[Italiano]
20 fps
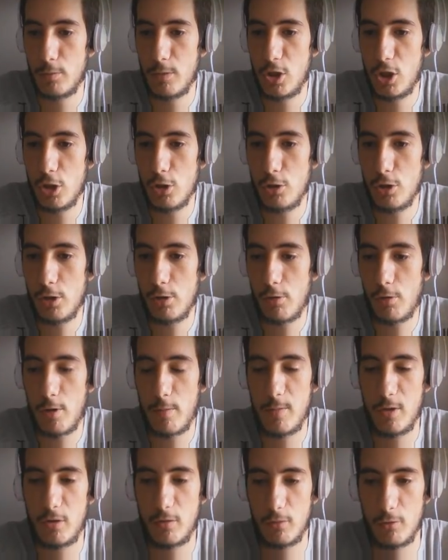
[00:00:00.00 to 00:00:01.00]
non mi giro indietro
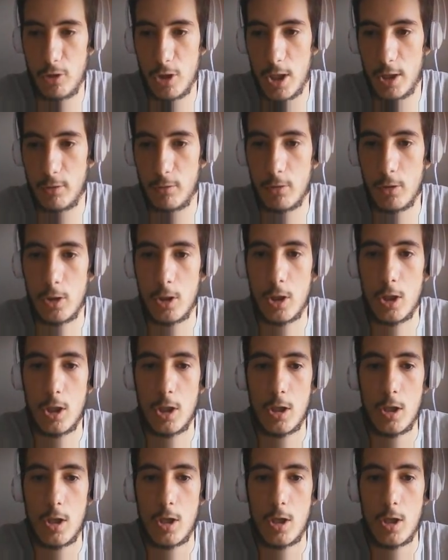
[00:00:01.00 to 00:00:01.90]
che mi sono girato.